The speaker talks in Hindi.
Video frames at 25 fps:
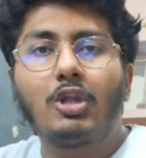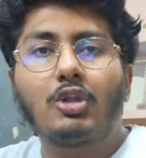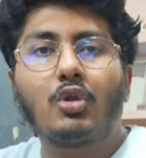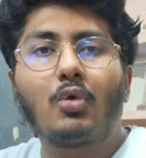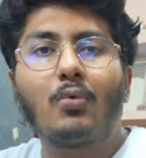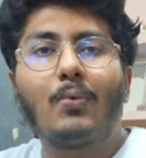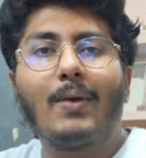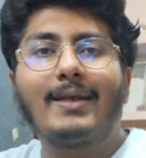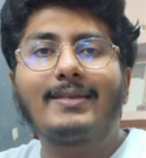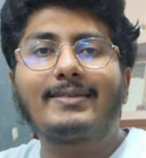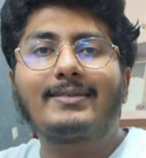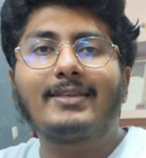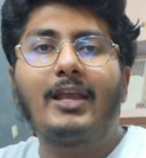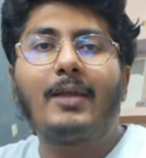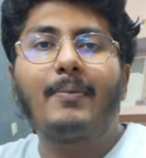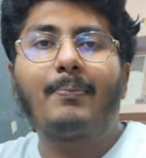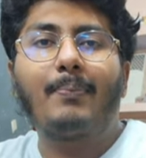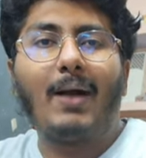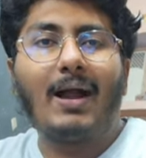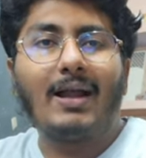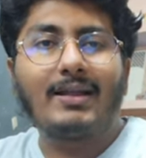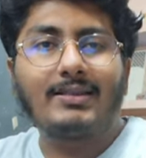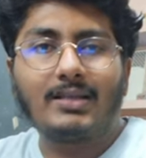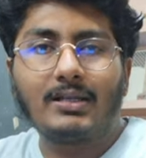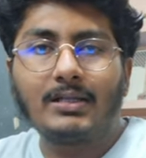तो वैसे ही
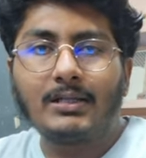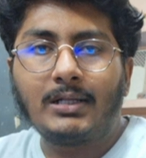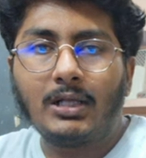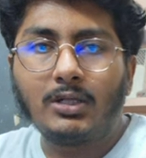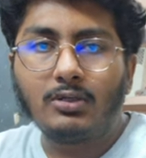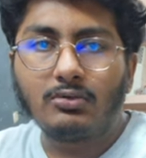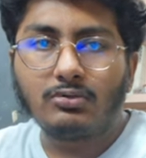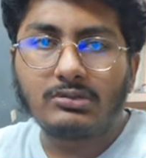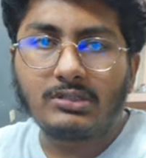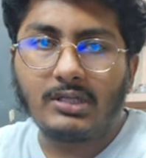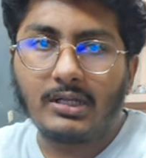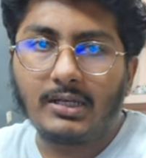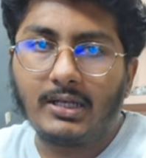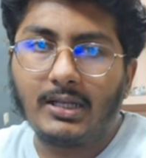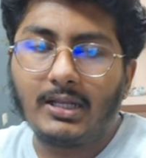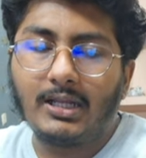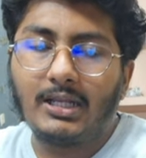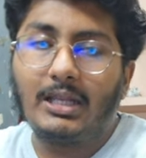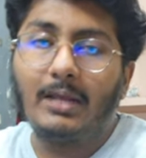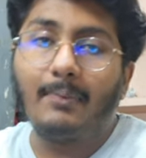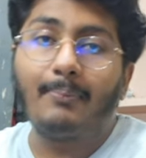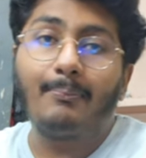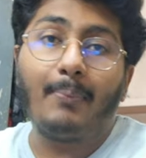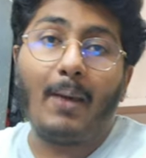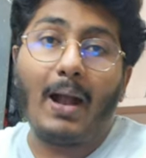पाइथन का यूज करने
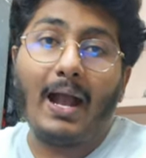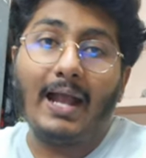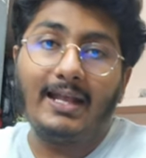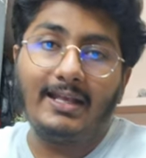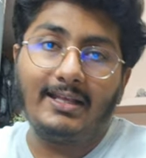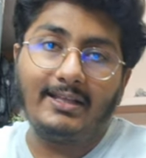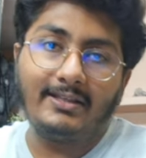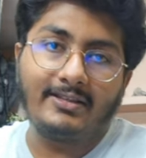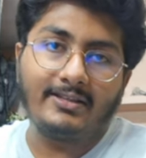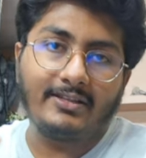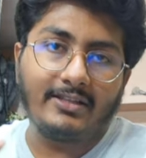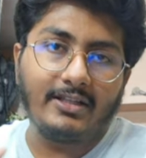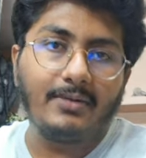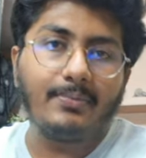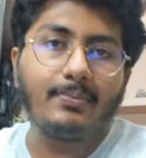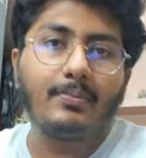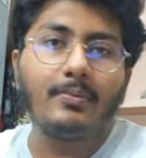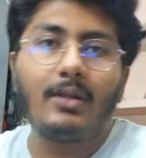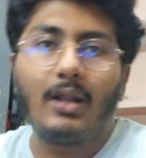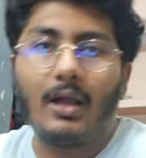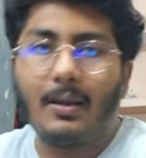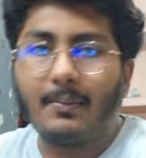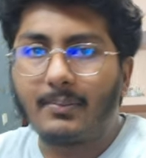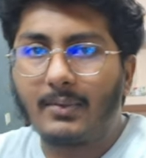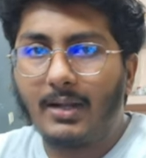के लिए पाई स्क्रिप्ट
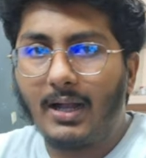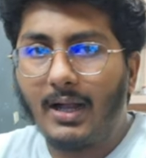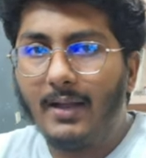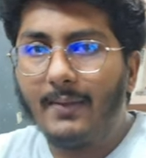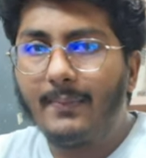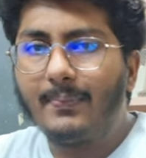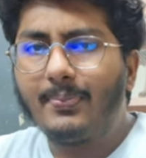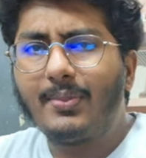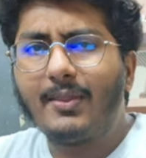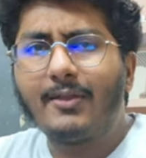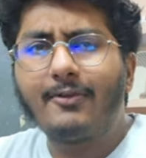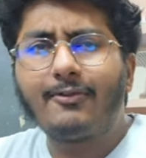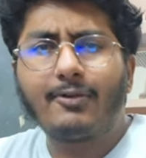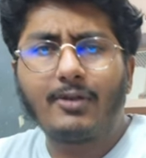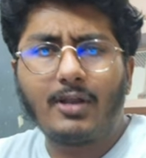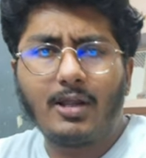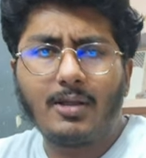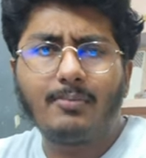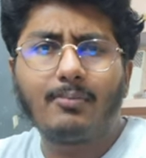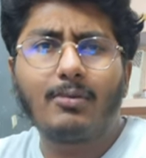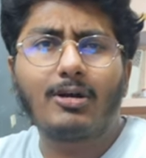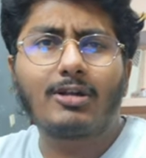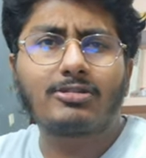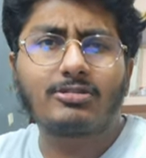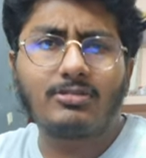नाम का
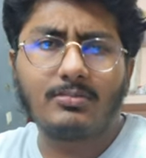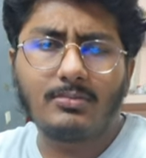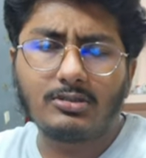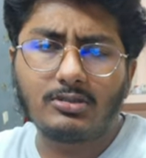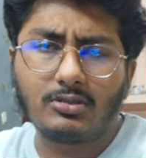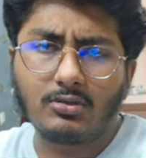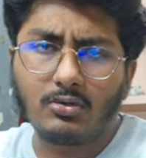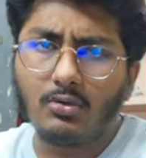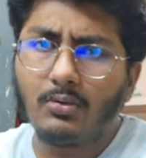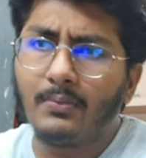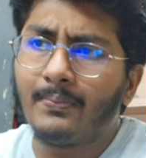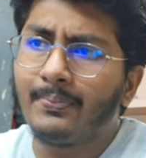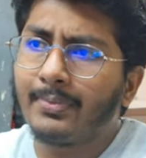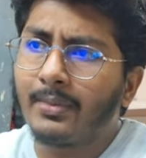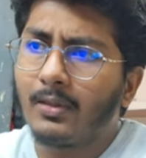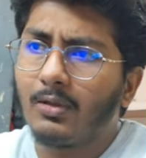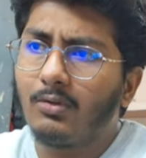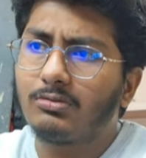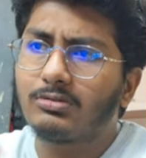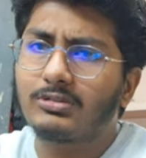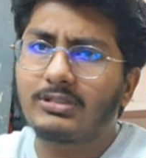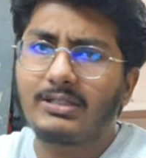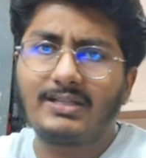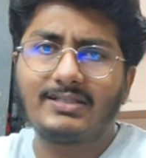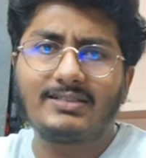फ्रेमवर्क समझ लो
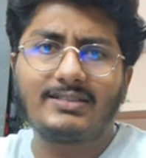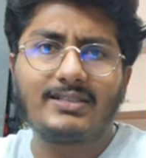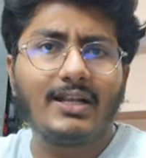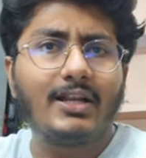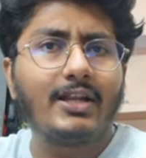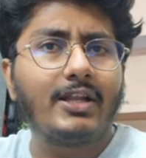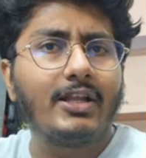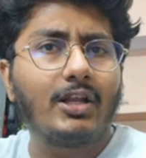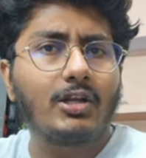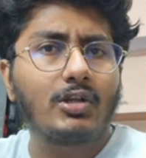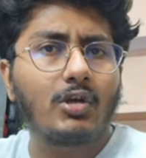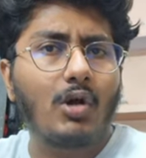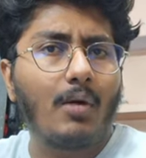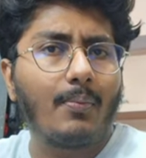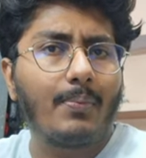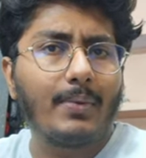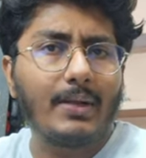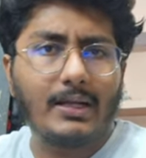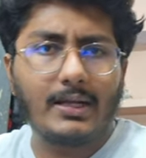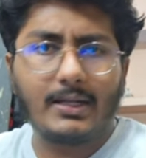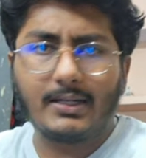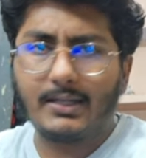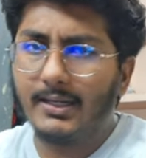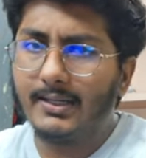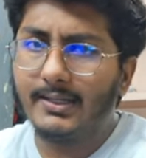उसका सीडीएन
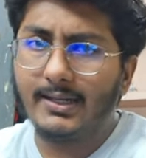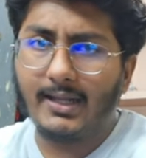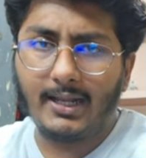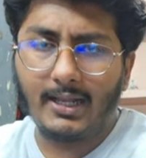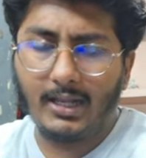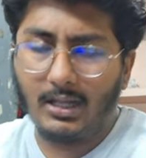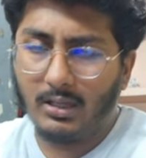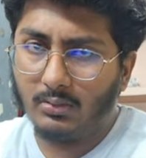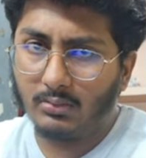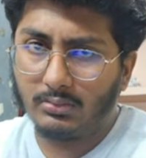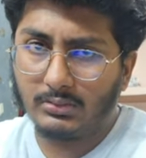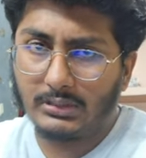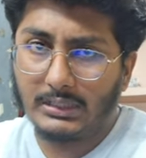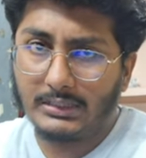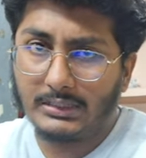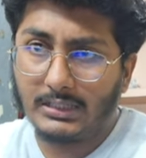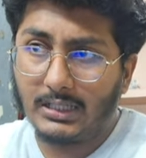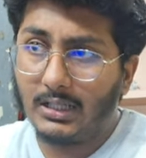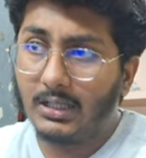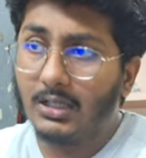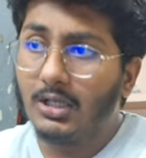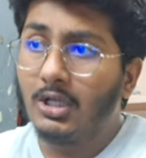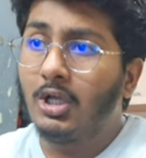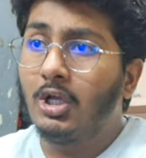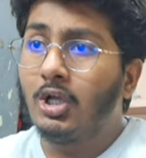कॉपी करके डालना होता
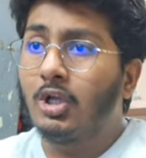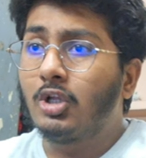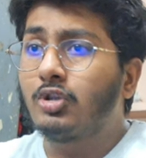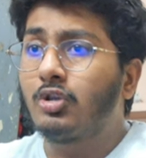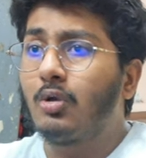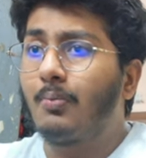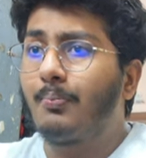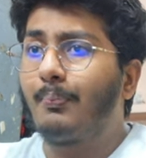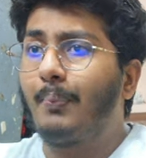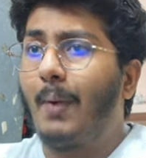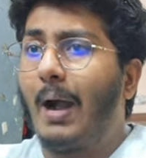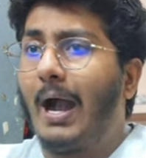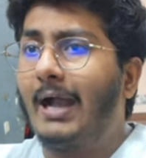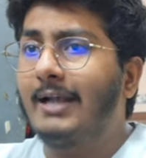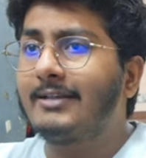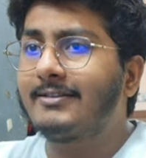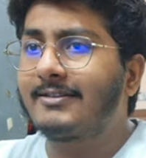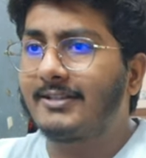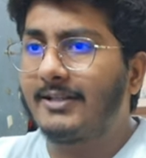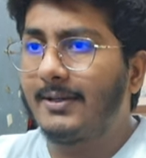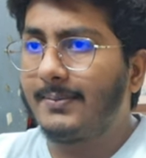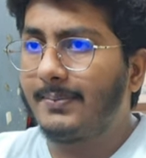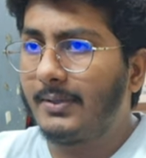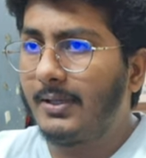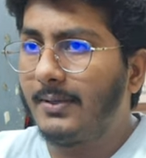था तो पाई
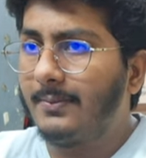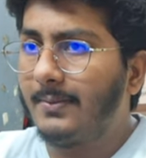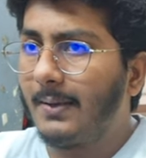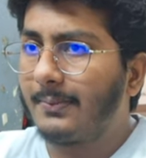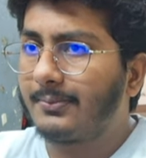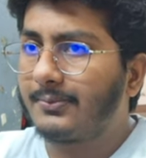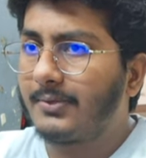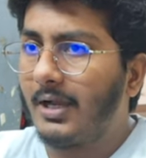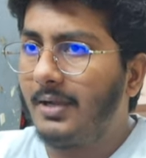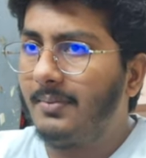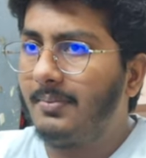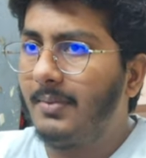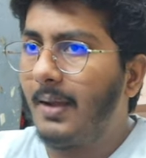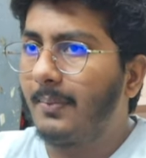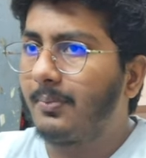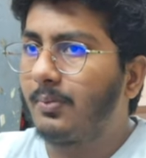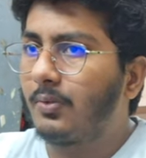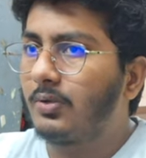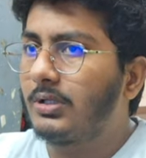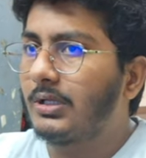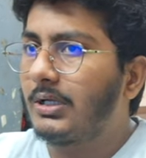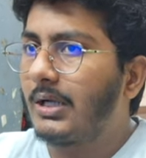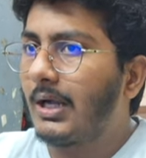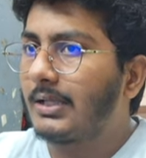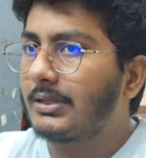स्क्रिप्ट की वेबसाइट में
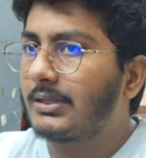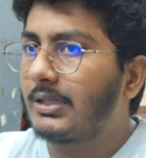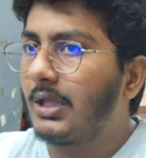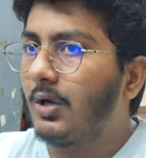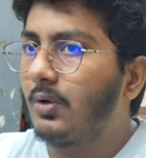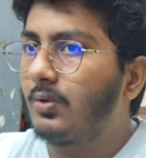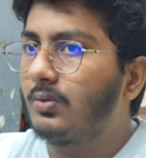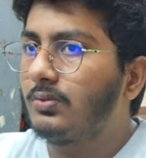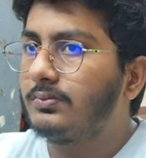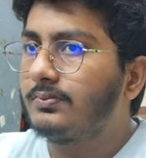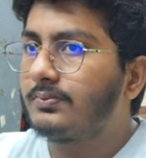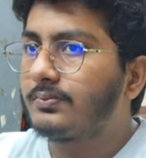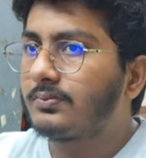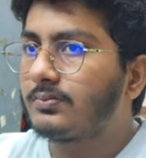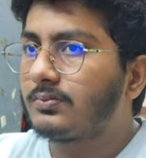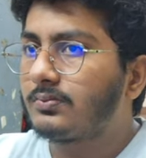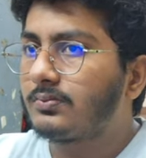आपको दिखाता हूं